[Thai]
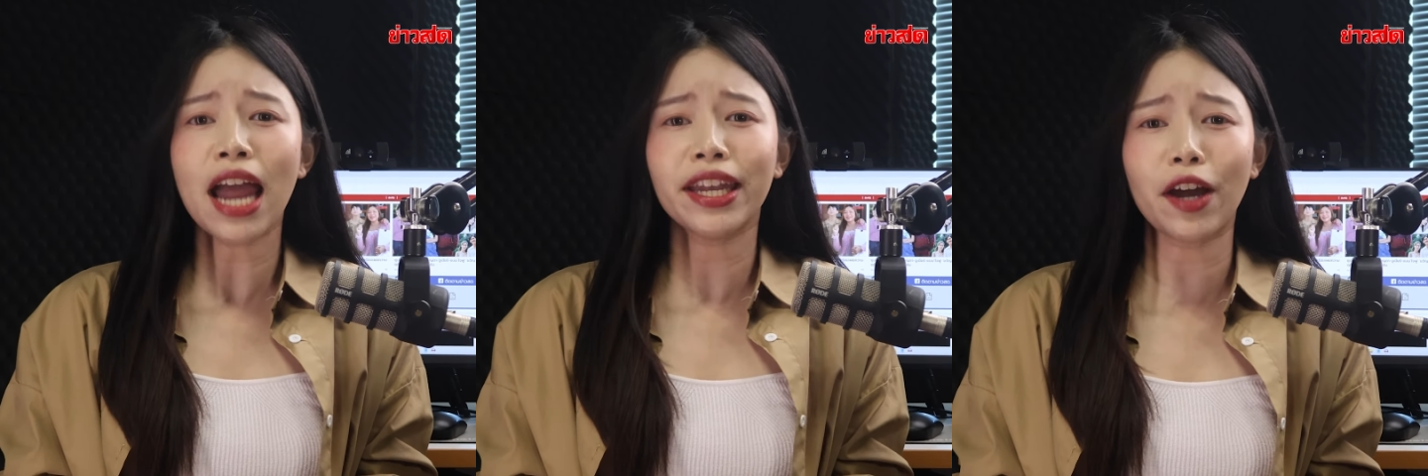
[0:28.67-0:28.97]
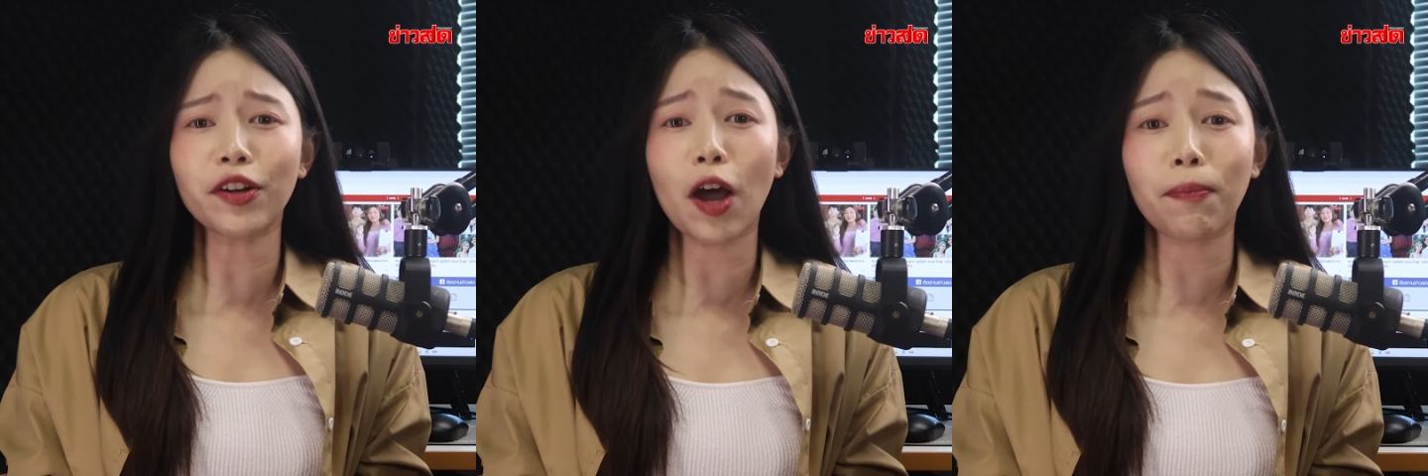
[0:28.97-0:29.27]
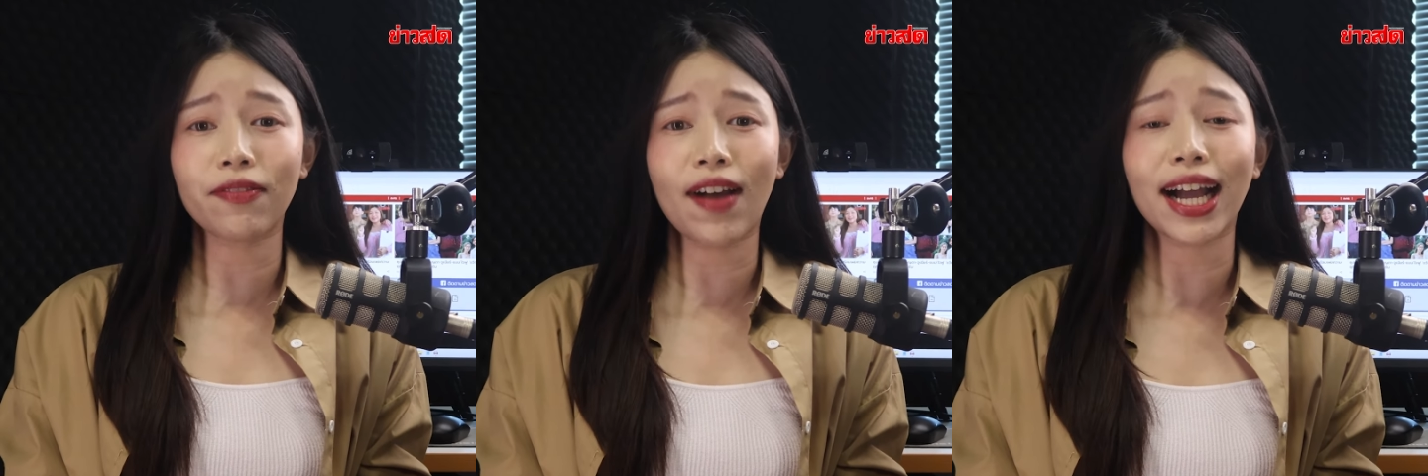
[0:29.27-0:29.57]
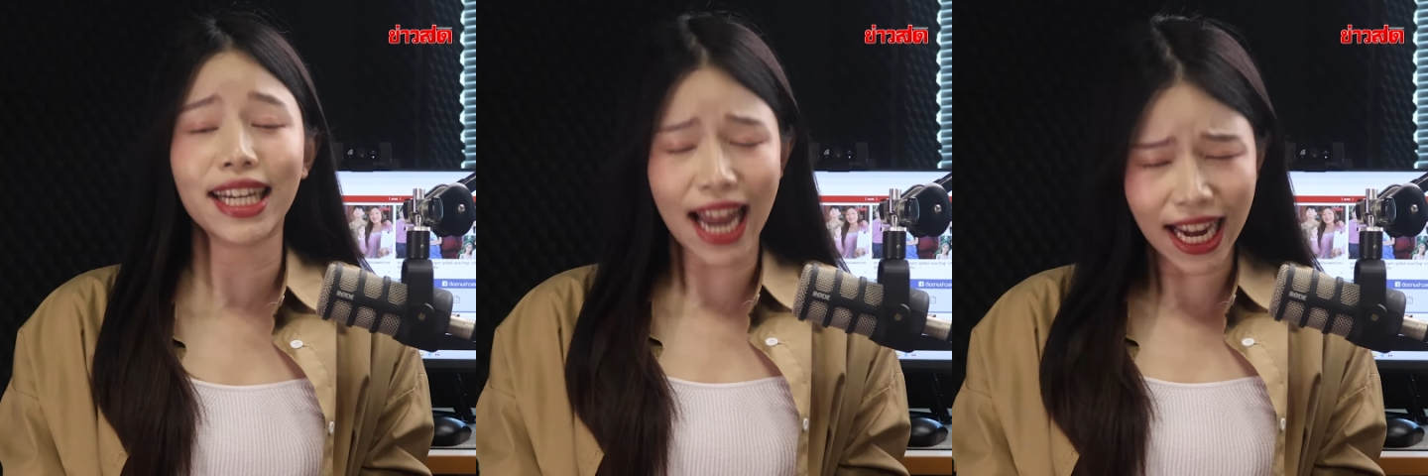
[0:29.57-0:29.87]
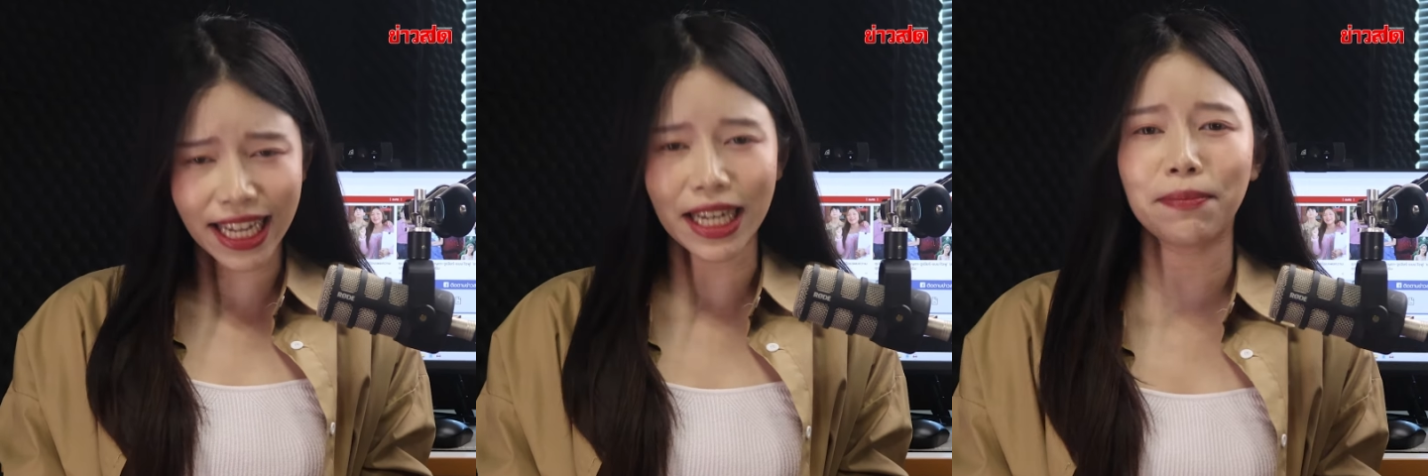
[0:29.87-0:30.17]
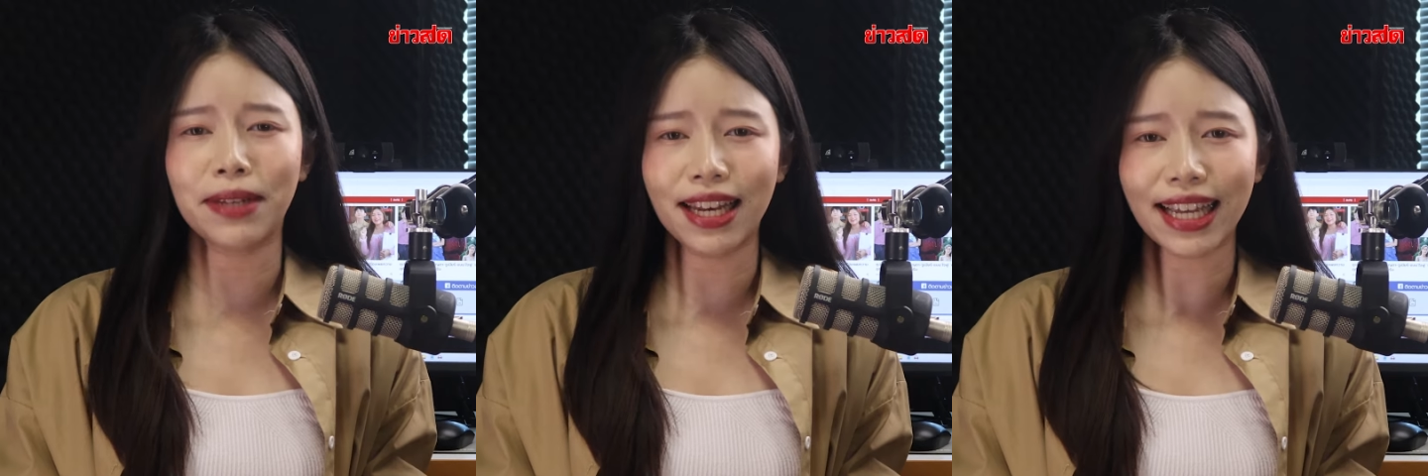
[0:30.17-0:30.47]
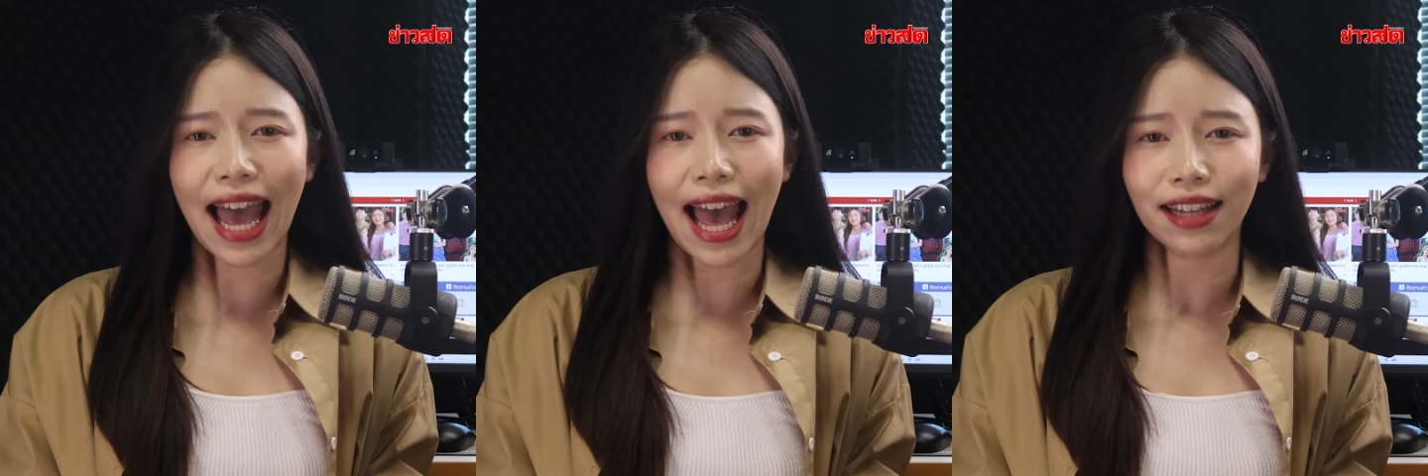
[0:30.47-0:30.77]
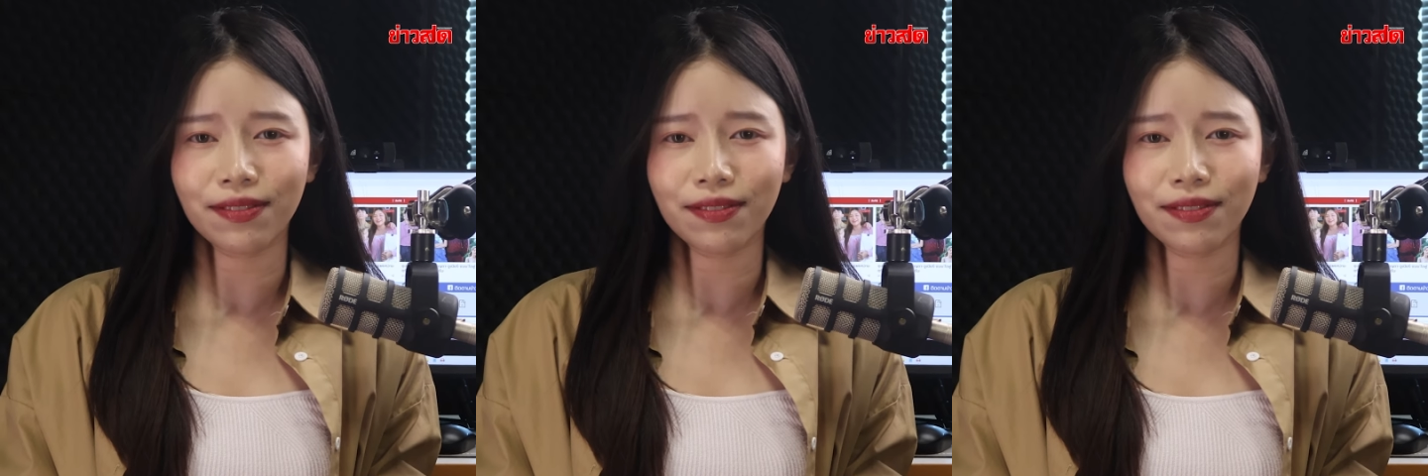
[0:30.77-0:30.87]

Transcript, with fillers: เดี๋ยวเราไปฟังกันได้ในคลิปนี้เลยค่ะ